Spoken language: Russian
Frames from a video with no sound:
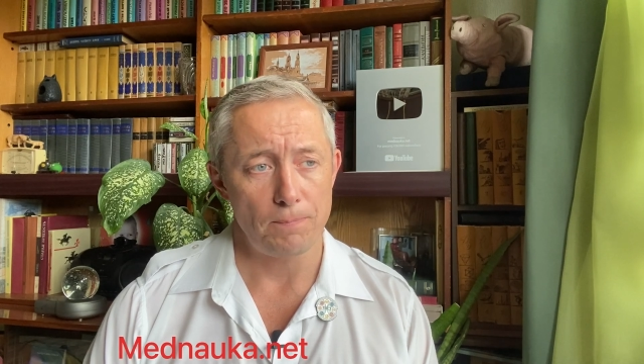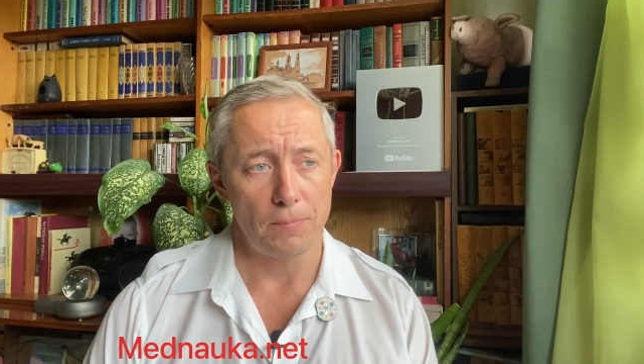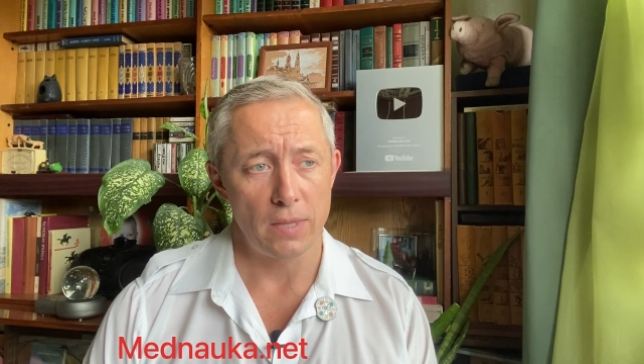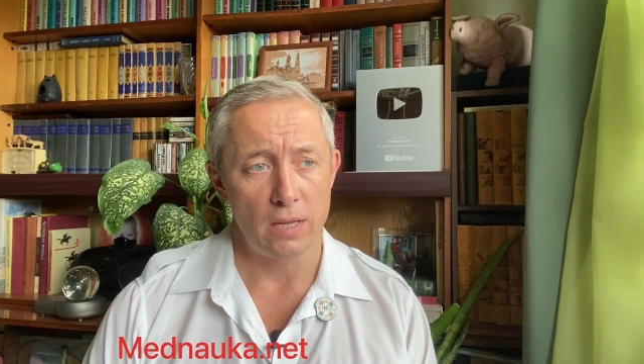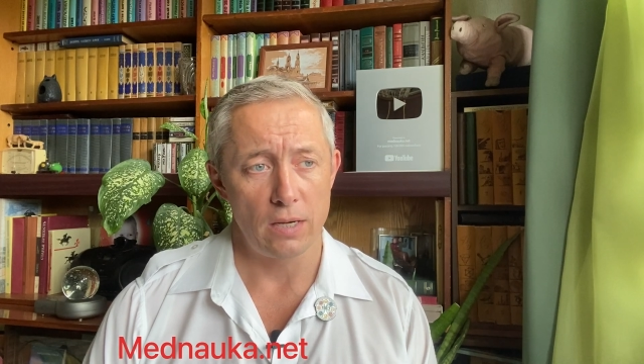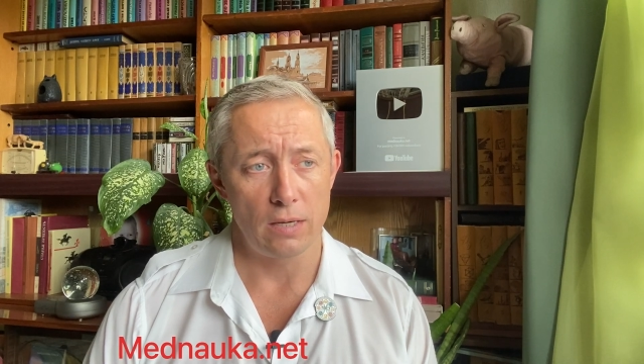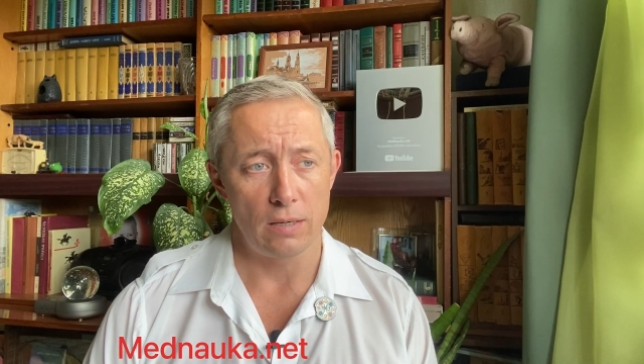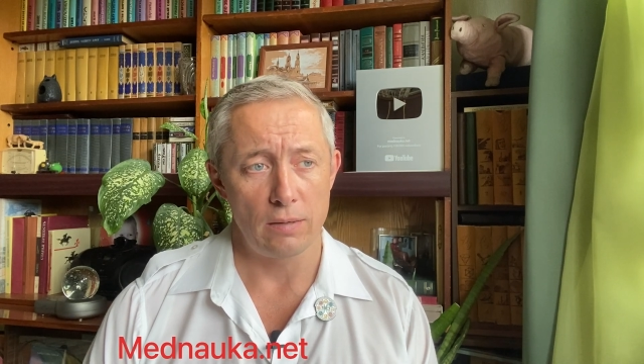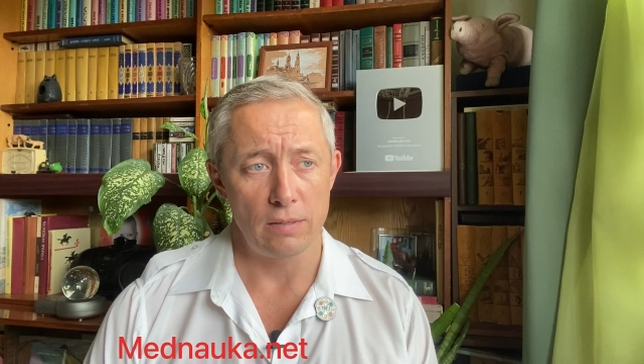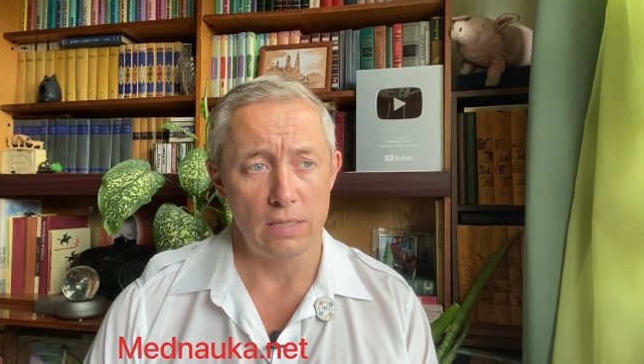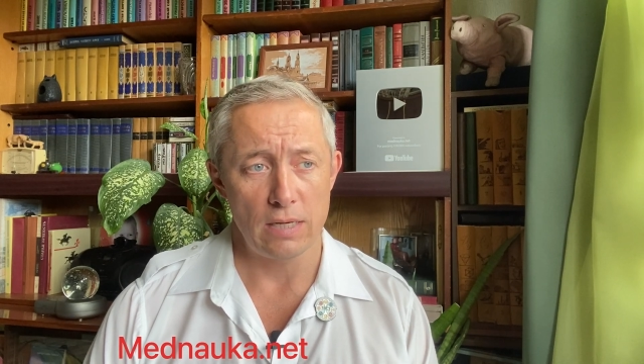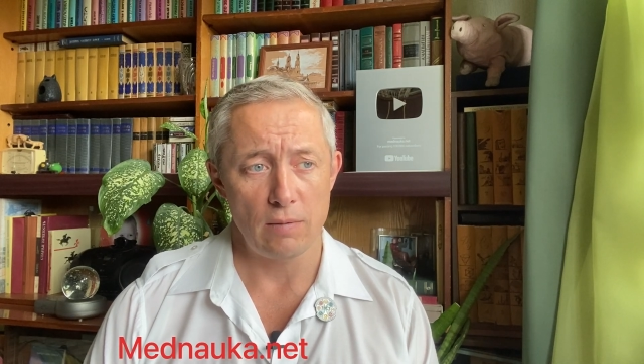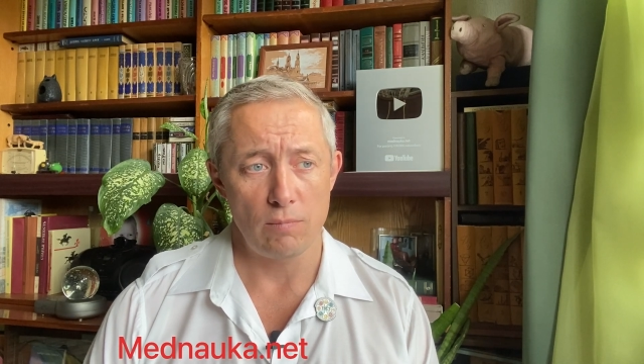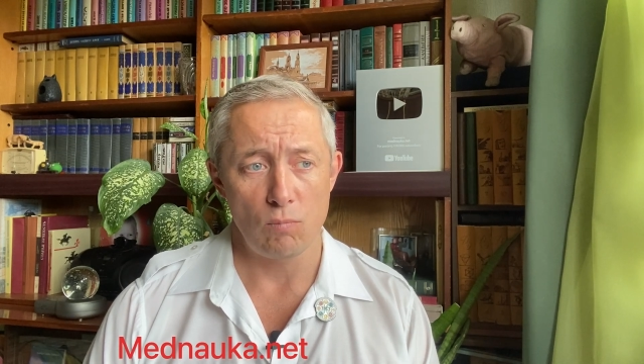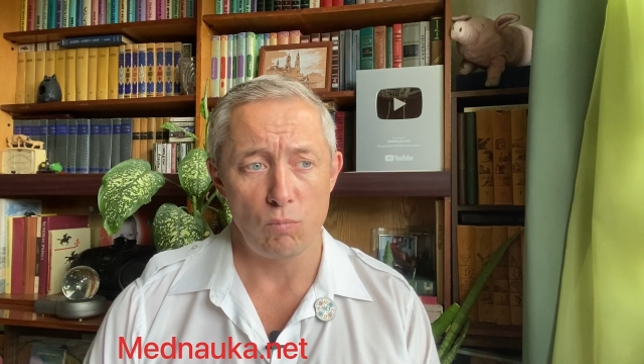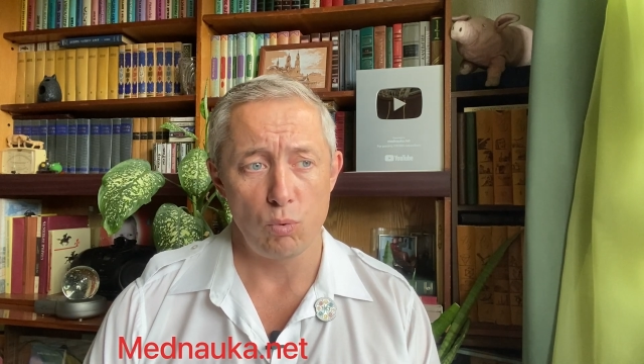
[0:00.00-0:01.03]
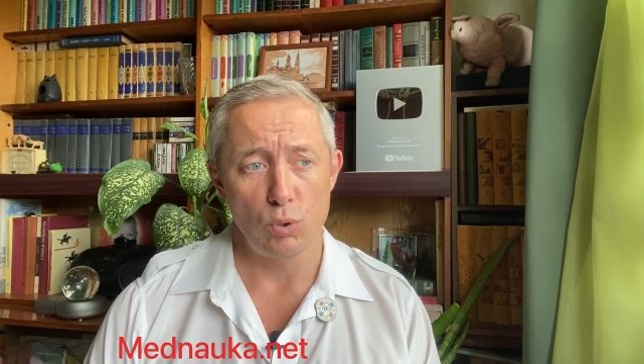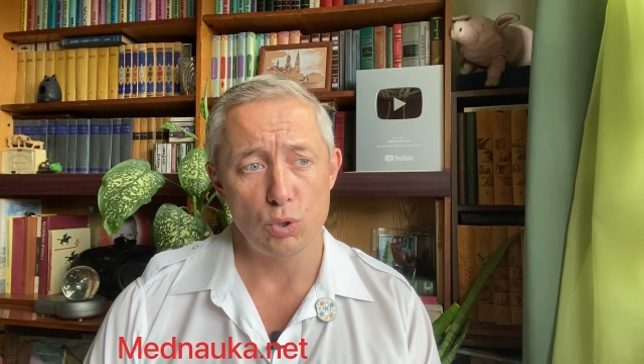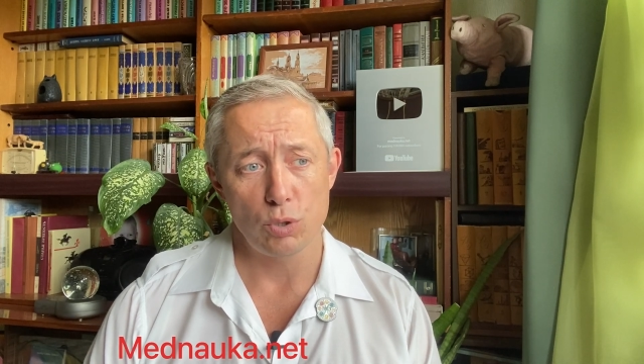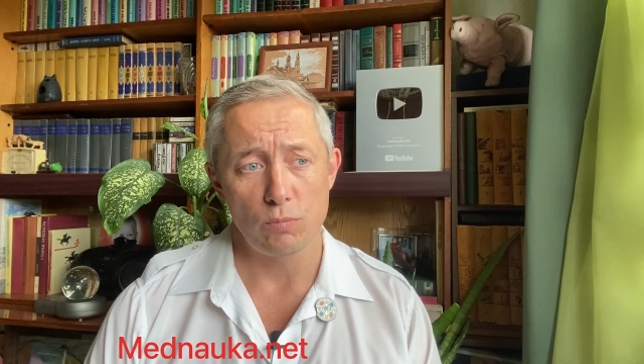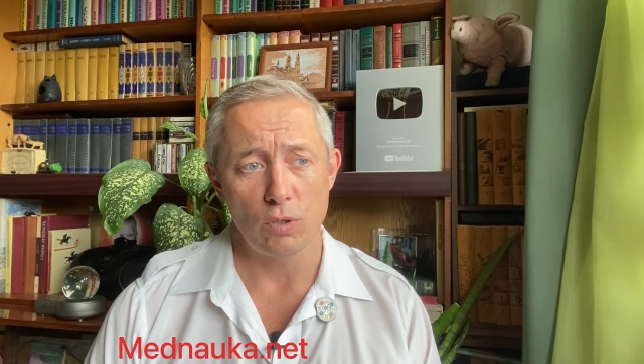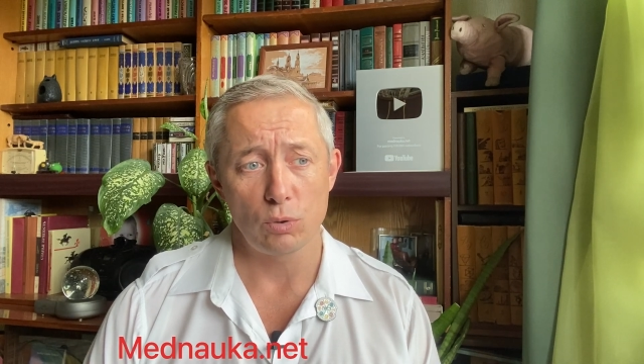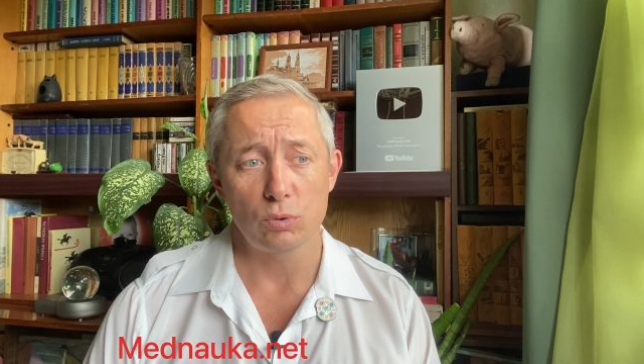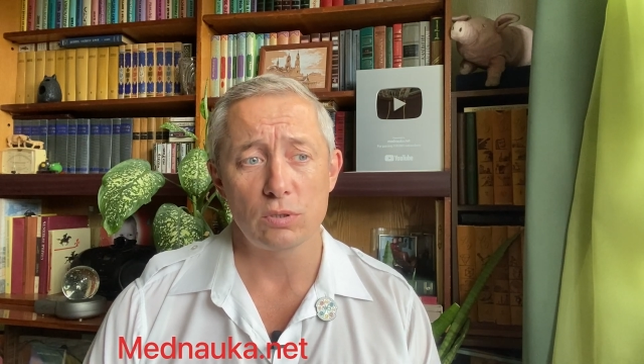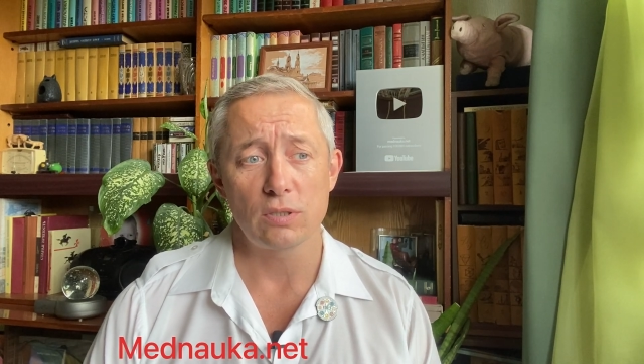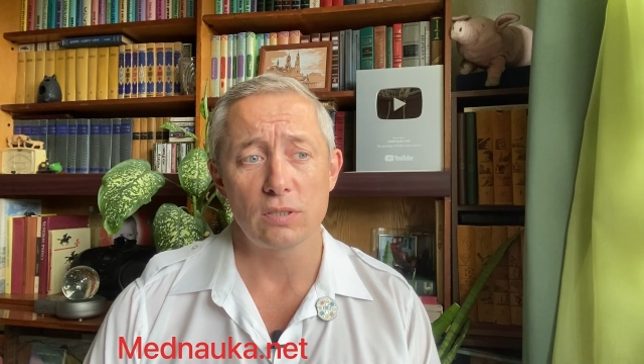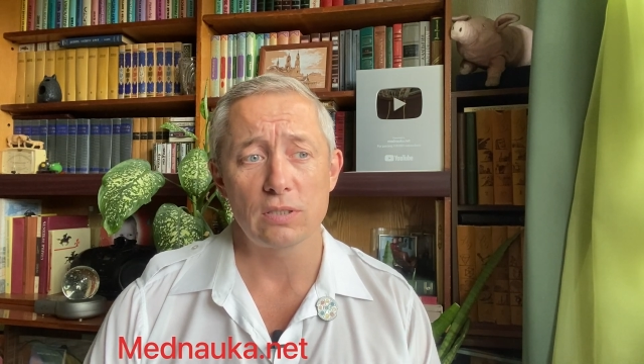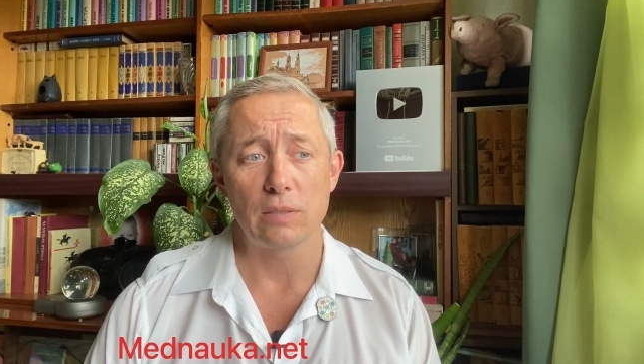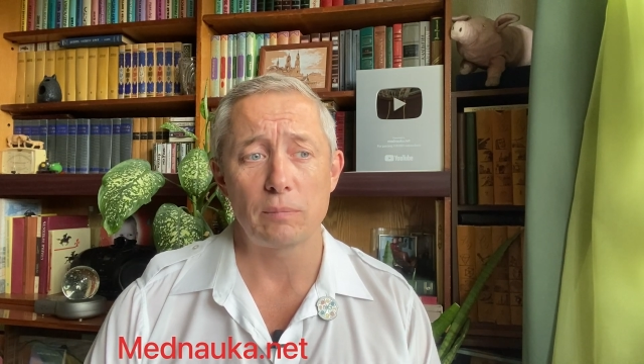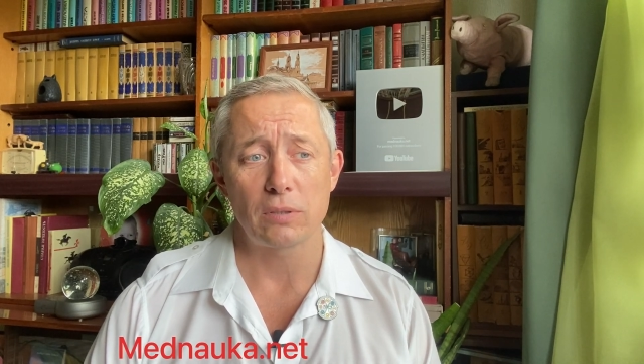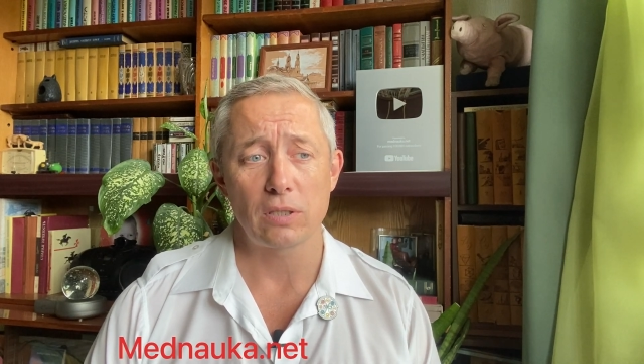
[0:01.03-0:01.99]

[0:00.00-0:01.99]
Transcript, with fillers: А, я больше могу сказать про